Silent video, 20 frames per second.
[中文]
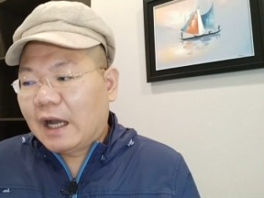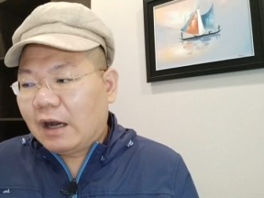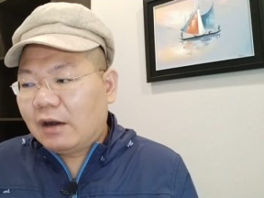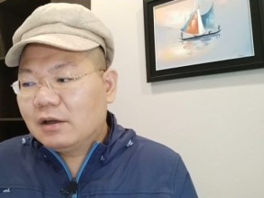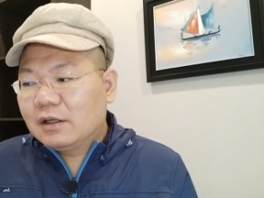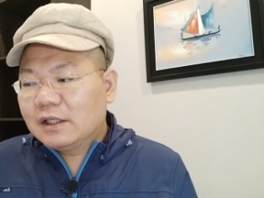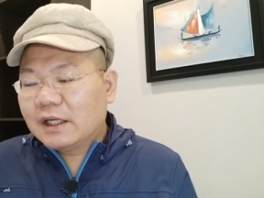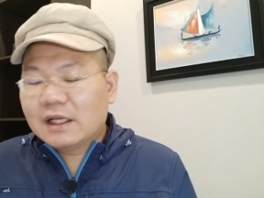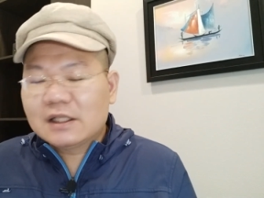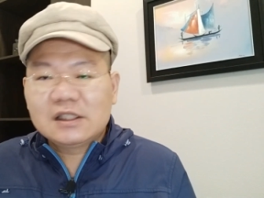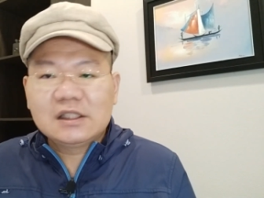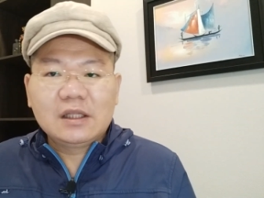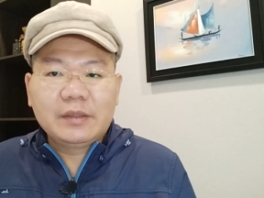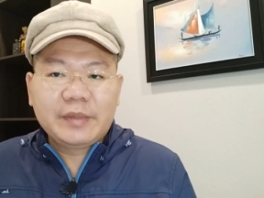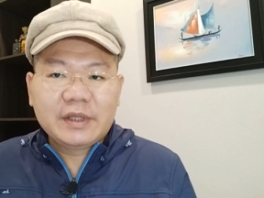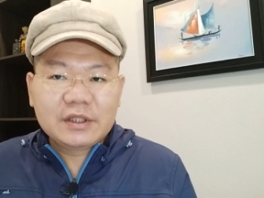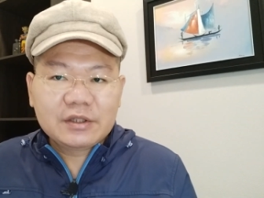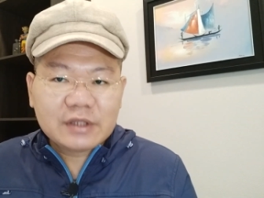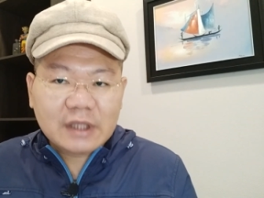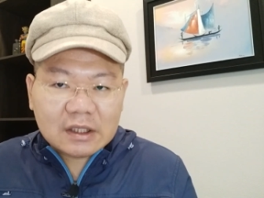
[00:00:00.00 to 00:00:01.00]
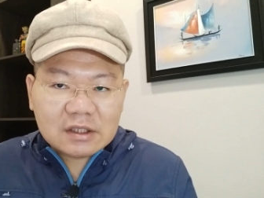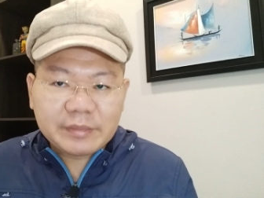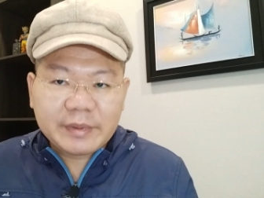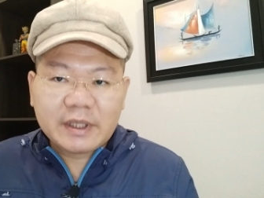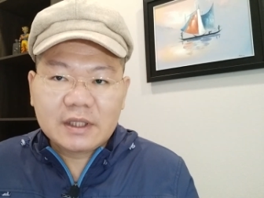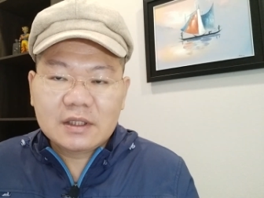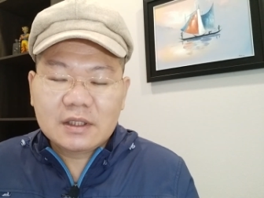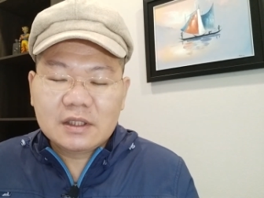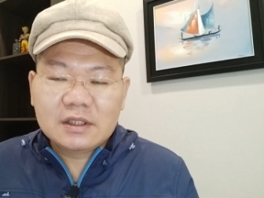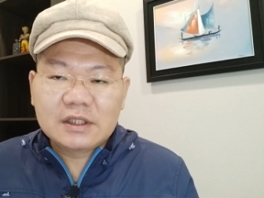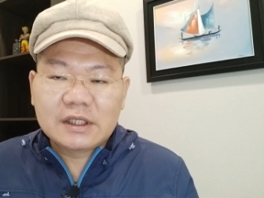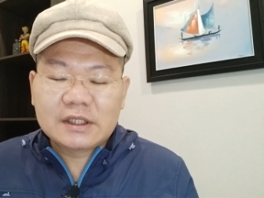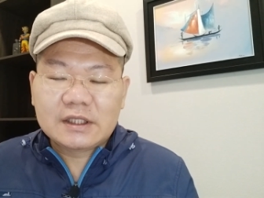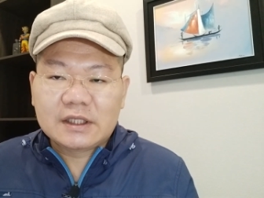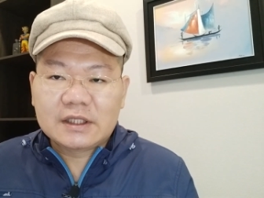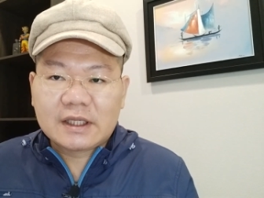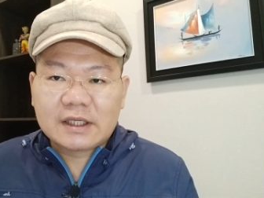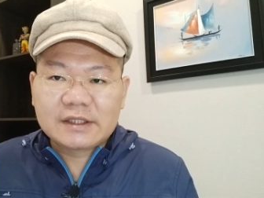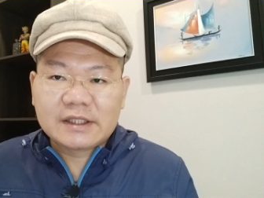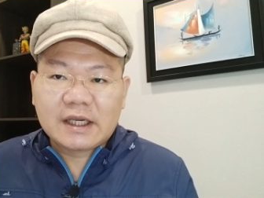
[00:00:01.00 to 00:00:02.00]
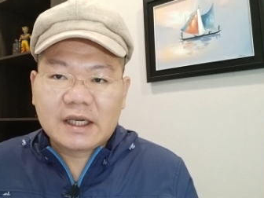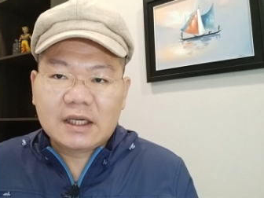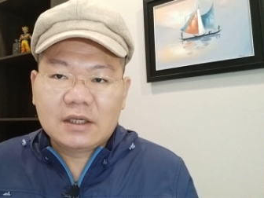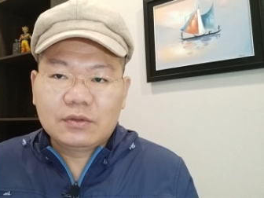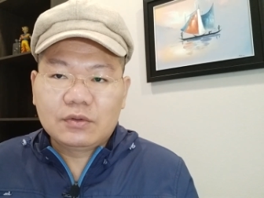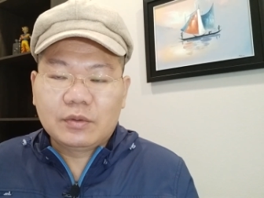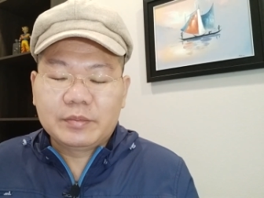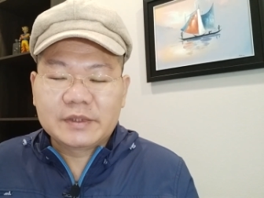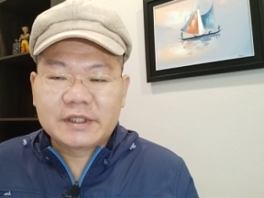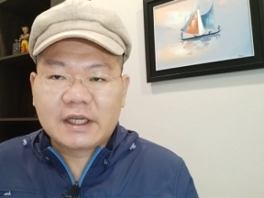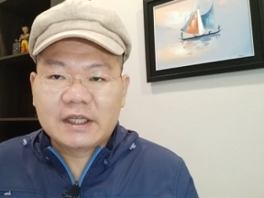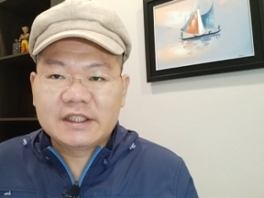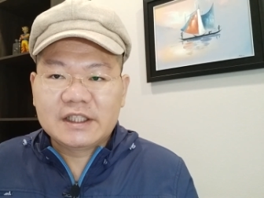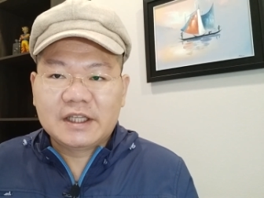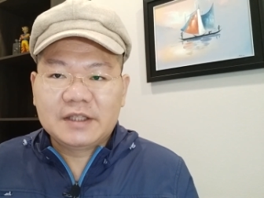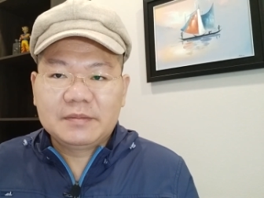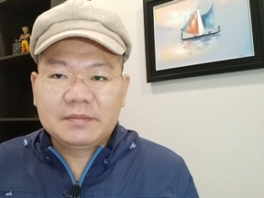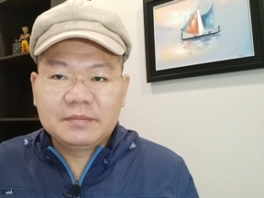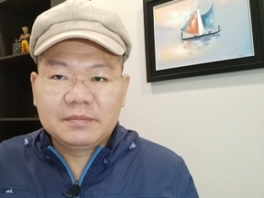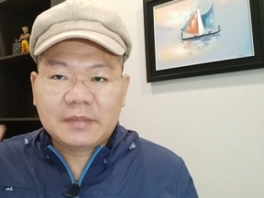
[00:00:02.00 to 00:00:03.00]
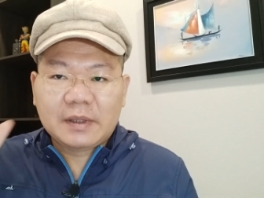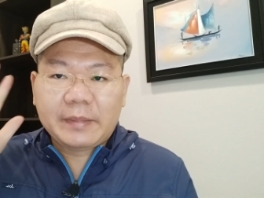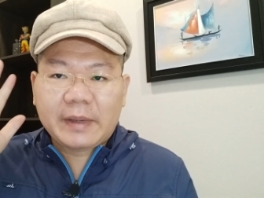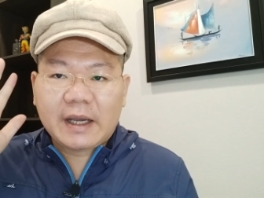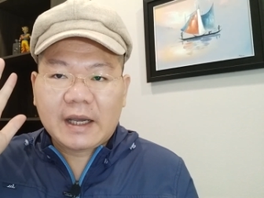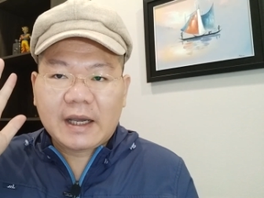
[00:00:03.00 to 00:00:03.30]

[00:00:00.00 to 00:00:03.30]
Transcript: 好，那今天影片到这边，谢谢大家，我们下期见，拜